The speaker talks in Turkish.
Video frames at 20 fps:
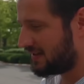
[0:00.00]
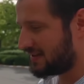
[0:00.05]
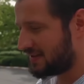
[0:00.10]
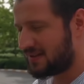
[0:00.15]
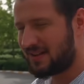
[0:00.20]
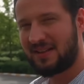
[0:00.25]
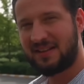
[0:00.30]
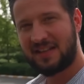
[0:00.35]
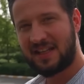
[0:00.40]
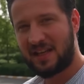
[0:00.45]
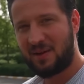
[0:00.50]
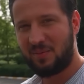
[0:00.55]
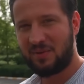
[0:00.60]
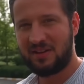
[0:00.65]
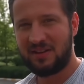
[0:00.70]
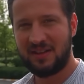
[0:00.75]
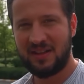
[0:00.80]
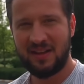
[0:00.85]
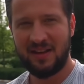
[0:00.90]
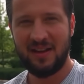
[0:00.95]
kitinin
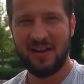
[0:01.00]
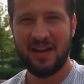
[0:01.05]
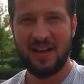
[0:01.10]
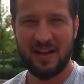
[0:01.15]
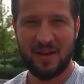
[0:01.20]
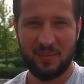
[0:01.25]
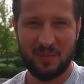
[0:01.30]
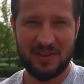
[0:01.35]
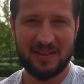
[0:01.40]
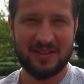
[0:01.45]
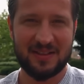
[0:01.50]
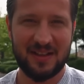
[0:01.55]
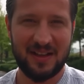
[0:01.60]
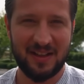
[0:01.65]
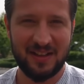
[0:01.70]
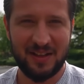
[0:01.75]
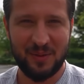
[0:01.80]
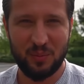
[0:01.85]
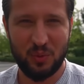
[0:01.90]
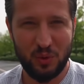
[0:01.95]
temininde şekilde biz
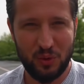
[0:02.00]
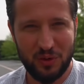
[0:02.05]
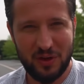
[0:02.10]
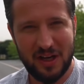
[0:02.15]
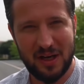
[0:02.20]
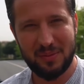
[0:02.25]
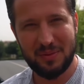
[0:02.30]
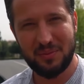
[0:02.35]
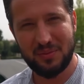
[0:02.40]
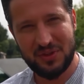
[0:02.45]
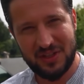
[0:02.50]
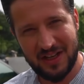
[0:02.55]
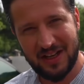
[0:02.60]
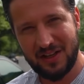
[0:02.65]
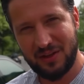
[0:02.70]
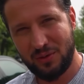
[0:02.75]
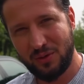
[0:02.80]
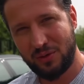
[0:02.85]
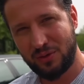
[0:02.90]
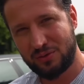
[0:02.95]
saldık. Bugün abim
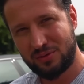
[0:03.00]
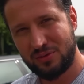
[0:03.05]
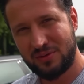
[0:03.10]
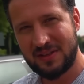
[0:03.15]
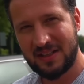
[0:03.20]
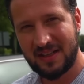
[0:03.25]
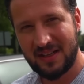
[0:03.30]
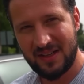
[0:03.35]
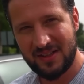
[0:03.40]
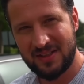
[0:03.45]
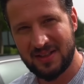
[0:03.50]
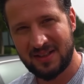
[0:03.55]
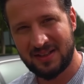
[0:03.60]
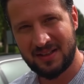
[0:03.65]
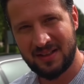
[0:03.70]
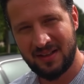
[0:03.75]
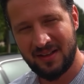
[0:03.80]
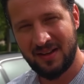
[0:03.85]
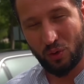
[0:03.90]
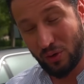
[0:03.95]
Cihangir Öksüz de
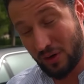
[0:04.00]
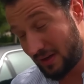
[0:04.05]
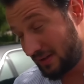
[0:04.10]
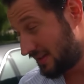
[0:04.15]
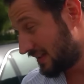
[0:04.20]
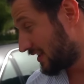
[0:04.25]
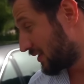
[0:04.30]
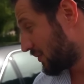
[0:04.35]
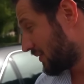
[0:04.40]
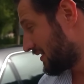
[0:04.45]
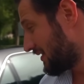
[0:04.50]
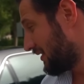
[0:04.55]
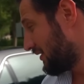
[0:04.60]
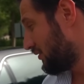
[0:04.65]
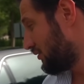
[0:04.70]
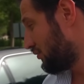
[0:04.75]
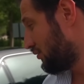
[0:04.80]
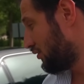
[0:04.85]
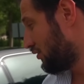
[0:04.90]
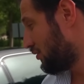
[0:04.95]
gelecekti. O anlatmasını
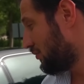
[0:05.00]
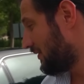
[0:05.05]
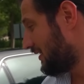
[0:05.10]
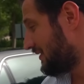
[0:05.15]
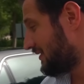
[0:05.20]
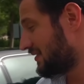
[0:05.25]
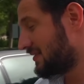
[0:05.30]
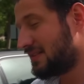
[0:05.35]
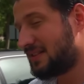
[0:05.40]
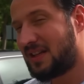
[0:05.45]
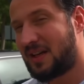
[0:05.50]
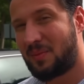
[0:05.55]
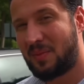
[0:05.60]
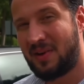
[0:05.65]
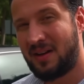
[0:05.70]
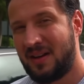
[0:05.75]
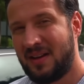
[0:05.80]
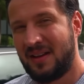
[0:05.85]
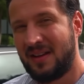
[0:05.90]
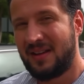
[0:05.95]
istiyordum aslında
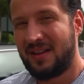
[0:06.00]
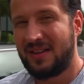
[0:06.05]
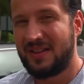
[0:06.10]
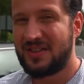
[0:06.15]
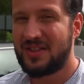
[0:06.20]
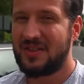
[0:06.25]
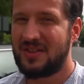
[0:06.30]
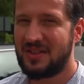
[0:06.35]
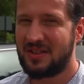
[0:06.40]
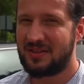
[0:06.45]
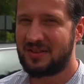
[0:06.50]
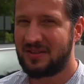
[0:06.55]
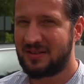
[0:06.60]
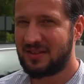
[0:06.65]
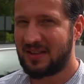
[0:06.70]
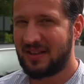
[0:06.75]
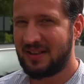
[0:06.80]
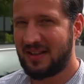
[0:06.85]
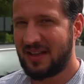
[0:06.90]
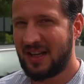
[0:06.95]
ama işi
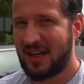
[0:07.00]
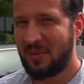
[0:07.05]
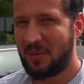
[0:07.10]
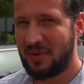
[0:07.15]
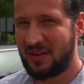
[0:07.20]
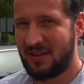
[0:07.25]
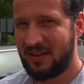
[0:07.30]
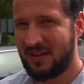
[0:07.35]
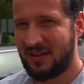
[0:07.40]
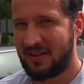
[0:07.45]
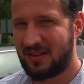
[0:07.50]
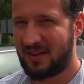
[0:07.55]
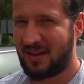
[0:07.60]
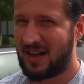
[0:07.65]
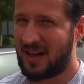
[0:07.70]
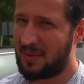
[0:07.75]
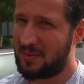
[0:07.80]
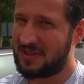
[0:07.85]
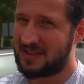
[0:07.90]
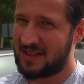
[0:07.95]
çıktığından gelemedi.
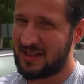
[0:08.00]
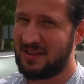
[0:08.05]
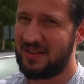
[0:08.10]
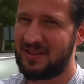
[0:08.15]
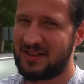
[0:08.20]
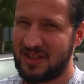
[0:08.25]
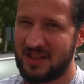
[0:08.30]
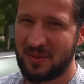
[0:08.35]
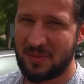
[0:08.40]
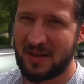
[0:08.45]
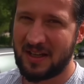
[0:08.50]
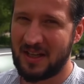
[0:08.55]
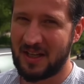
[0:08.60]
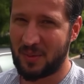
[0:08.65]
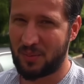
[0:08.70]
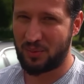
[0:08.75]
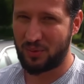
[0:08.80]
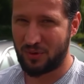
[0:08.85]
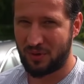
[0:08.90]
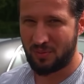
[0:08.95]
Abi senin işini ben
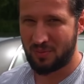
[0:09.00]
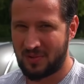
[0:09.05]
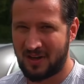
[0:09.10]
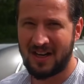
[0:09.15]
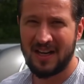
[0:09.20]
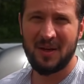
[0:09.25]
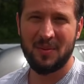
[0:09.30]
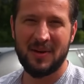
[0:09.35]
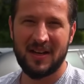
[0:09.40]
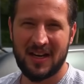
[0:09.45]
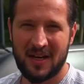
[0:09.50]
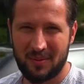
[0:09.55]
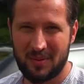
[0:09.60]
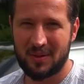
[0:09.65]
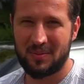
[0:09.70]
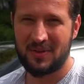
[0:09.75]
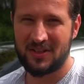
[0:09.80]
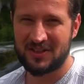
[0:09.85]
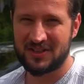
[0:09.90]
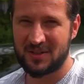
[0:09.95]
yapıyorum. Hani
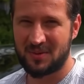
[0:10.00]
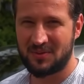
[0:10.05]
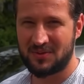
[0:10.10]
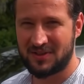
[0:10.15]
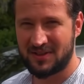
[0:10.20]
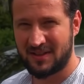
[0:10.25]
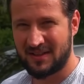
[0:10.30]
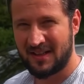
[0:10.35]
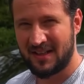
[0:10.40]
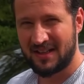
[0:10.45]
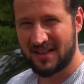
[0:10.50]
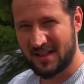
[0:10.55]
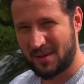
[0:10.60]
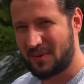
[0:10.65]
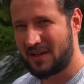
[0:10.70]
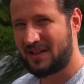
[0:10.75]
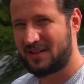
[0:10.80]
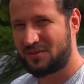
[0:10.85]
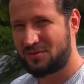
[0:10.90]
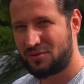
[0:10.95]
beraber başlamıştık
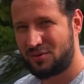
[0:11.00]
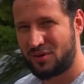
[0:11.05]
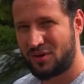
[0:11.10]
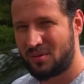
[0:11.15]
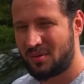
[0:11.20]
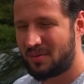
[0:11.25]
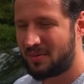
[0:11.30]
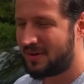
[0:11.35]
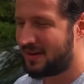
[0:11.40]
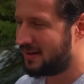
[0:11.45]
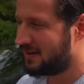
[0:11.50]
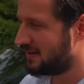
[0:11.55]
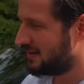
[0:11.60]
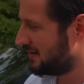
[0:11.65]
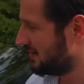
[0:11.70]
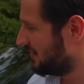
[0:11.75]
demek istiyorum ama